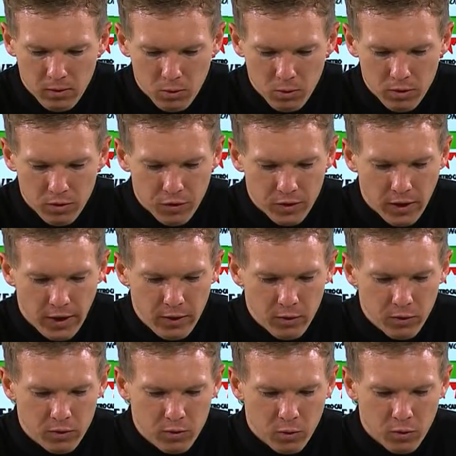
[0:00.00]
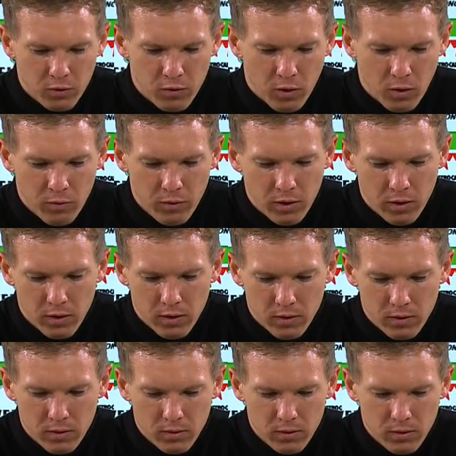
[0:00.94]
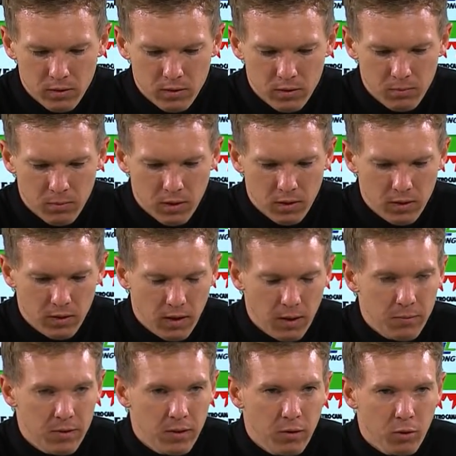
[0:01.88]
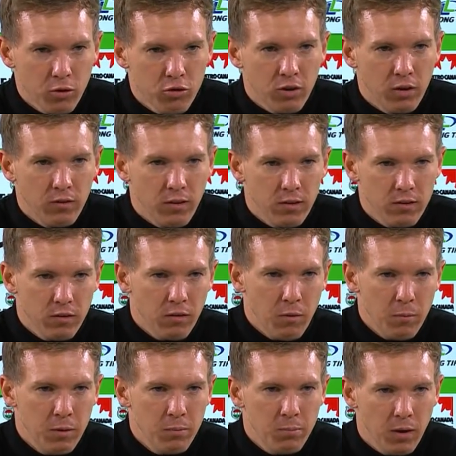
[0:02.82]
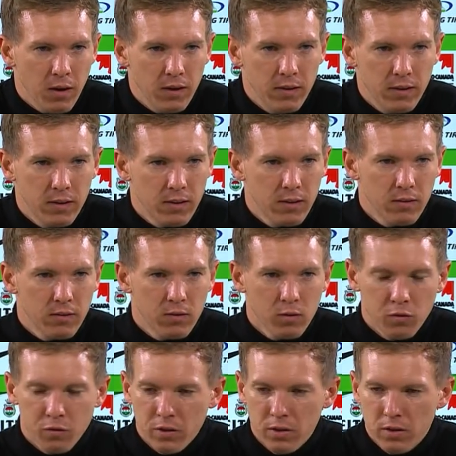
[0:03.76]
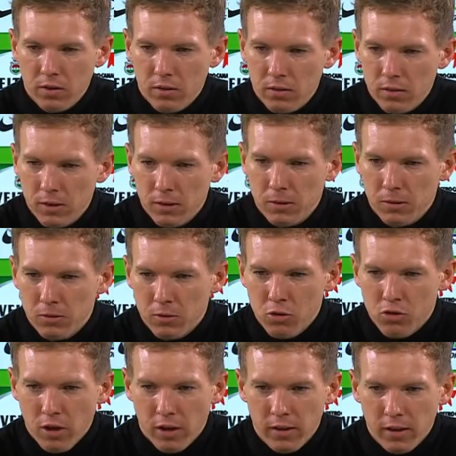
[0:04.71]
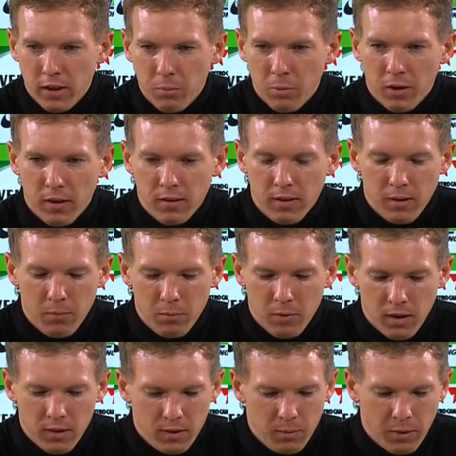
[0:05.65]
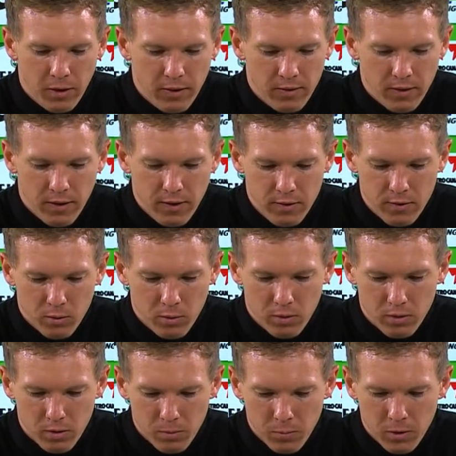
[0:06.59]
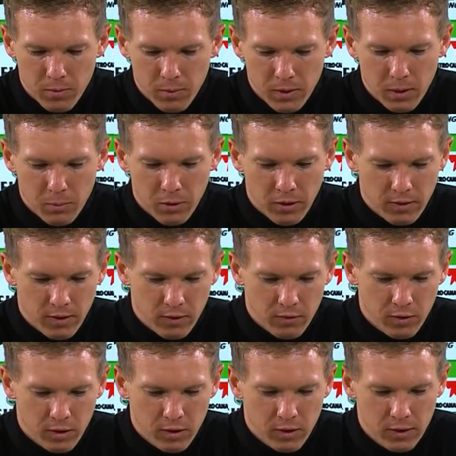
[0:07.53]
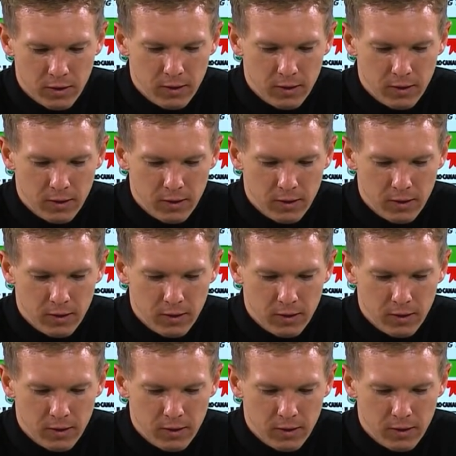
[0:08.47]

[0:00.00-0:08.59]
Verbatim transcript: großer Verteidigungsgrund, warum wir äh, in, in der Halbzeit im Rückstand waren, sondern wir mit Ball nicht so viel äh, zustande gebracht haben nach dem 1-1. Und ähm, deswegen haben wir gesagt, wir